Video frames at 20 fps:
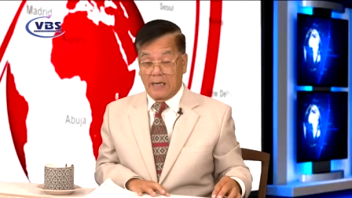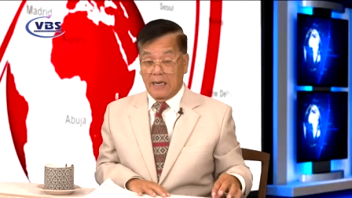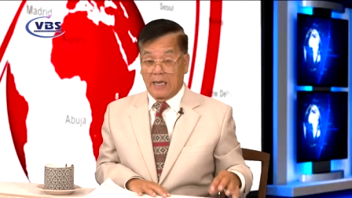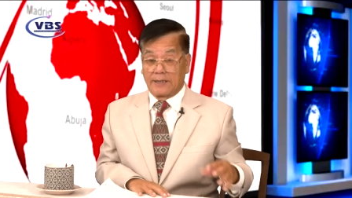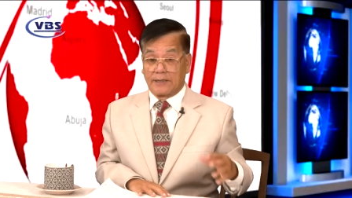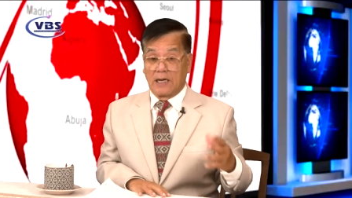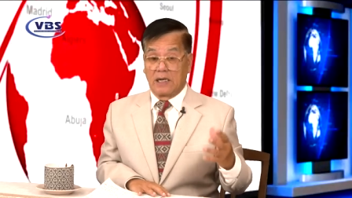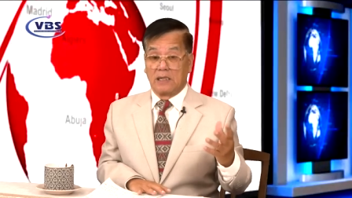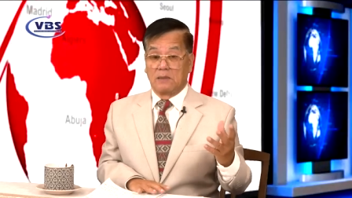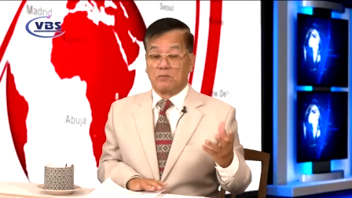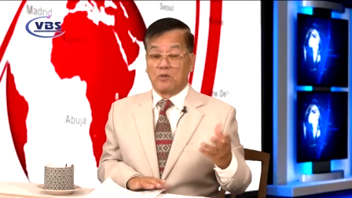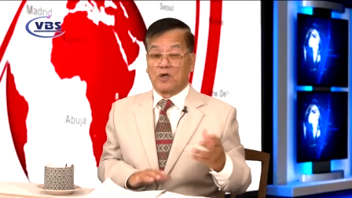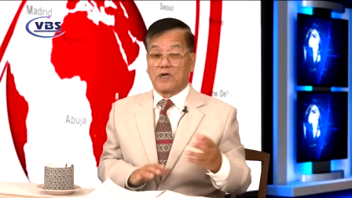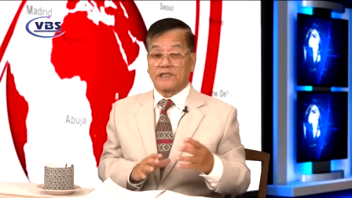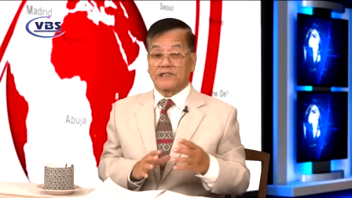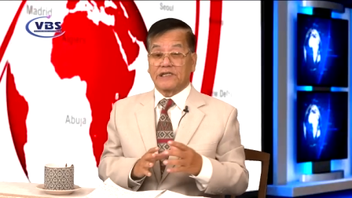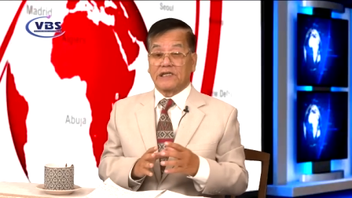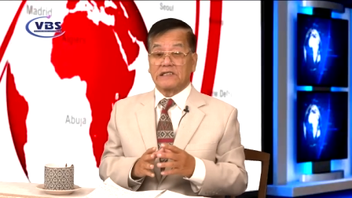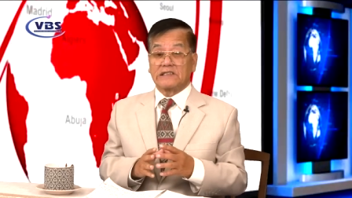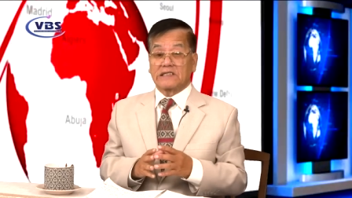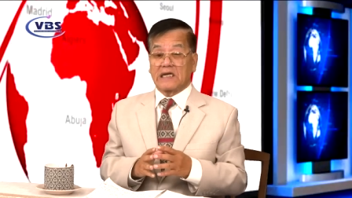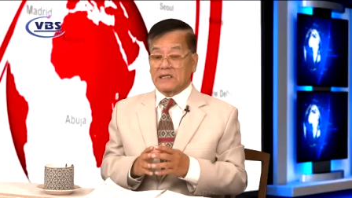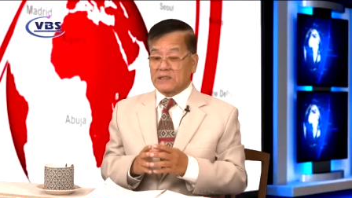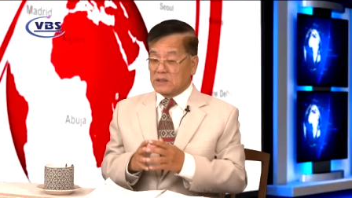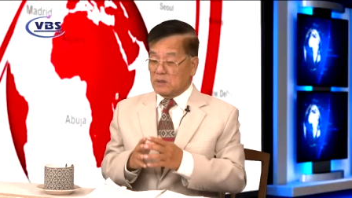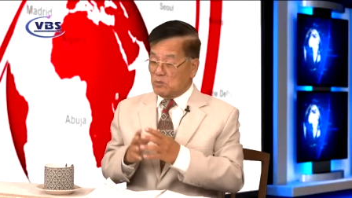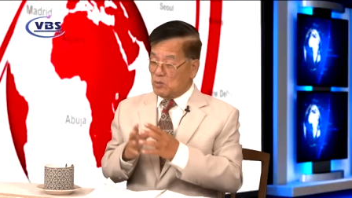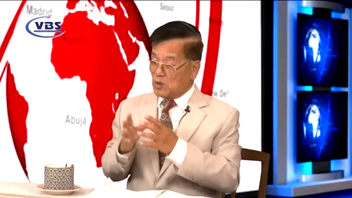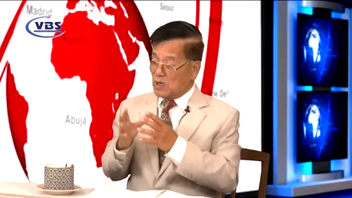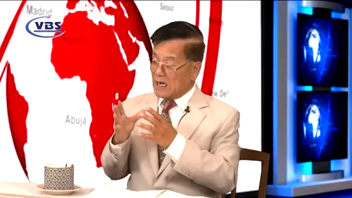đấy là một cái chính sách nó
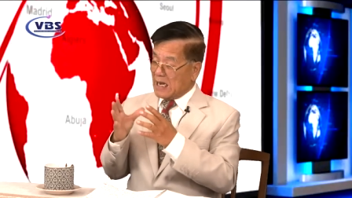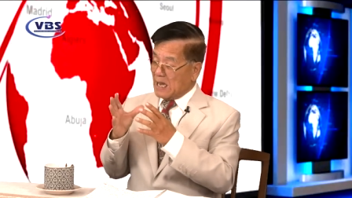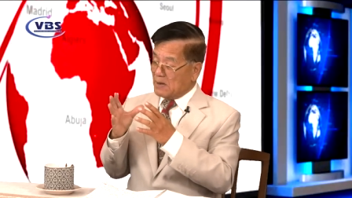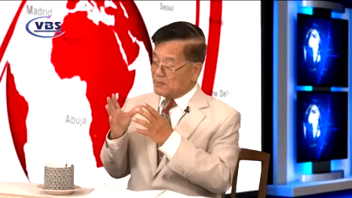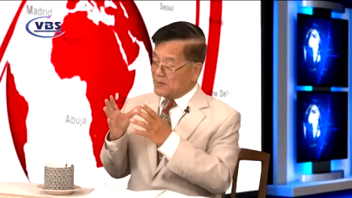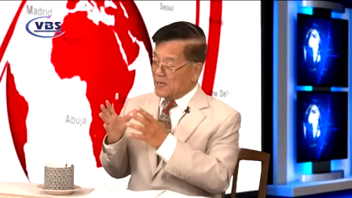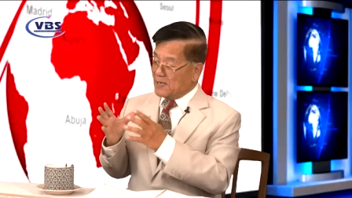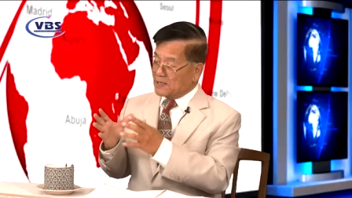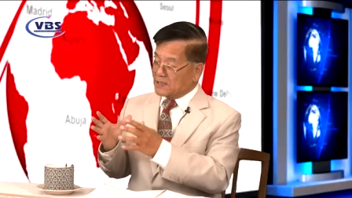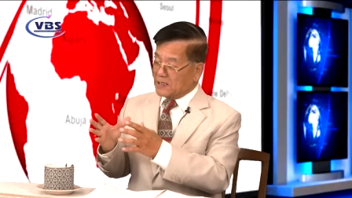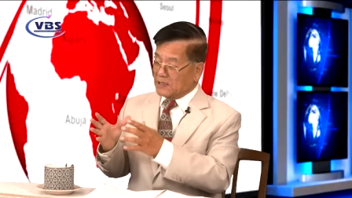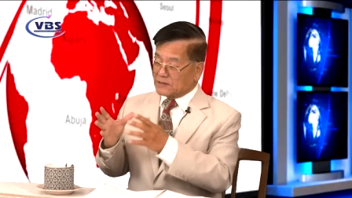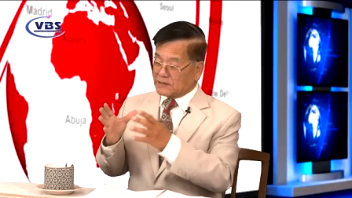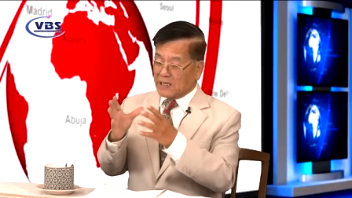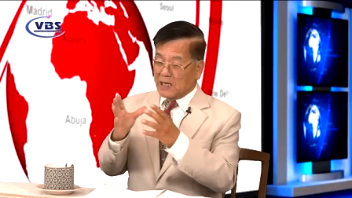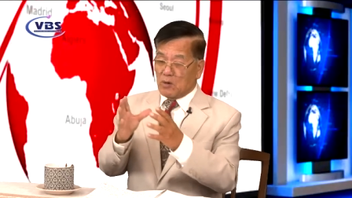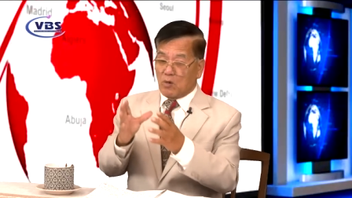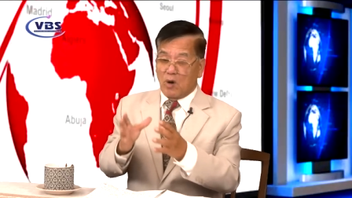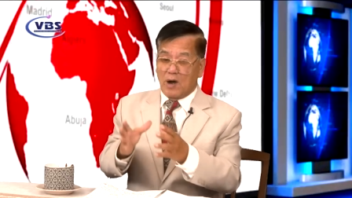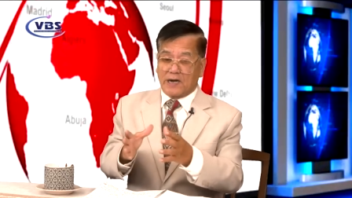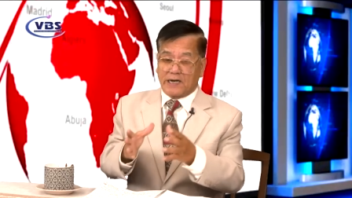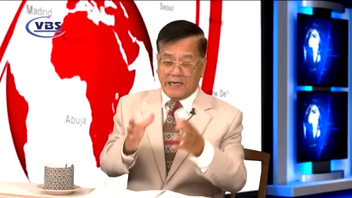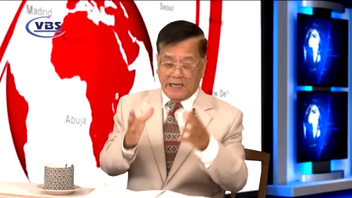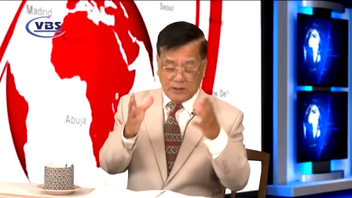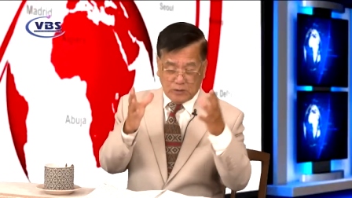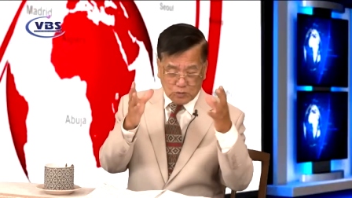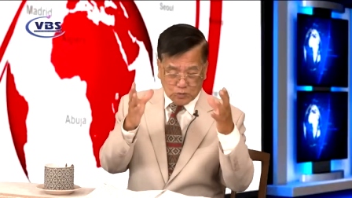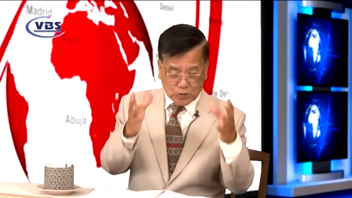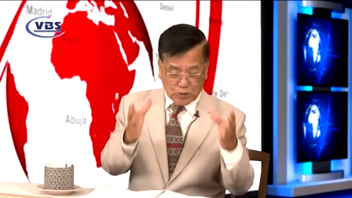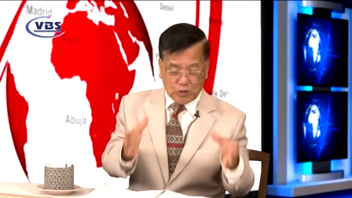muốn làm nền kinh tế Hoa Kỳ
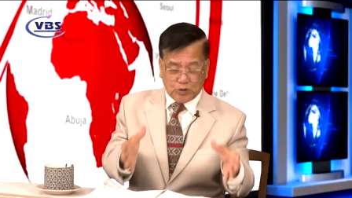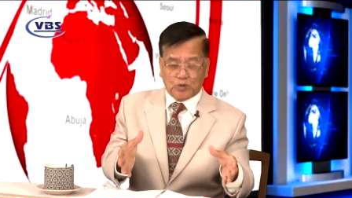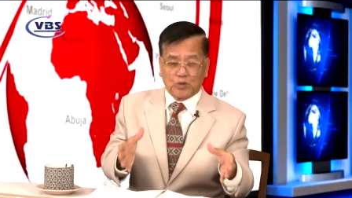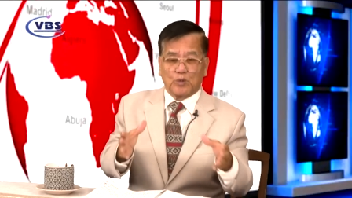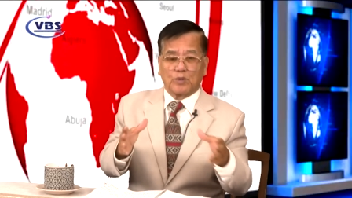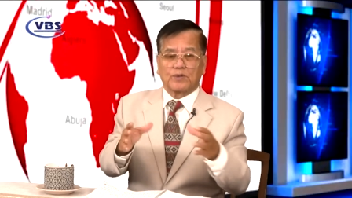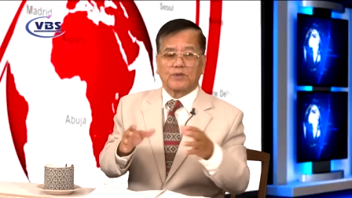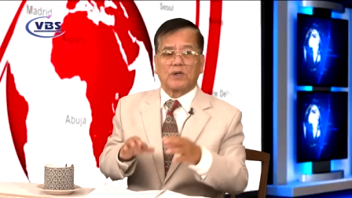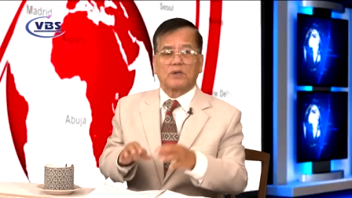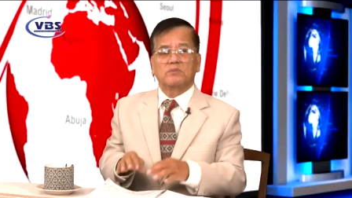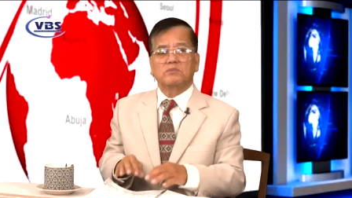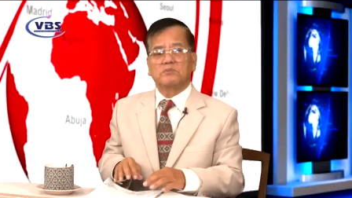nó suy sụp không?